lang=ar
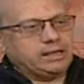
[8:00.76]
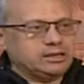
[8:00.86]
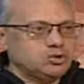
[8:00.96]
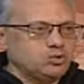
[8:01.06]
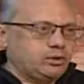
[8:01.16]

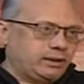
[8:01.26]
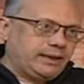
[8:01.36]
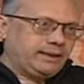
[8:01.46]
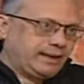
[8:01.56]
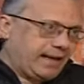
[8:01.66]
قسو
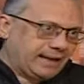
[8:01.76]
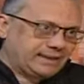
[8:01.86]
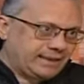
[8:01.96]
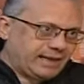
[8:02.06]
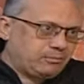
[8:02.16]
ليلى
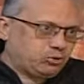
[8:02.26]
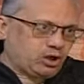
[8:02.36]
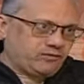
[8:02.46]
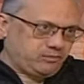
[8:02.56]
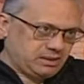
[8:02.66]
الحاجات اللي كانت
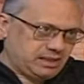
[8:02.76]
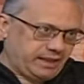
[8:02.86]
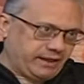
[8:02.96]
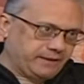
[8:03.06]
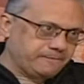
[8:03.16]
بتعرف في
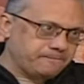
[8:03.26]
المسرح يعني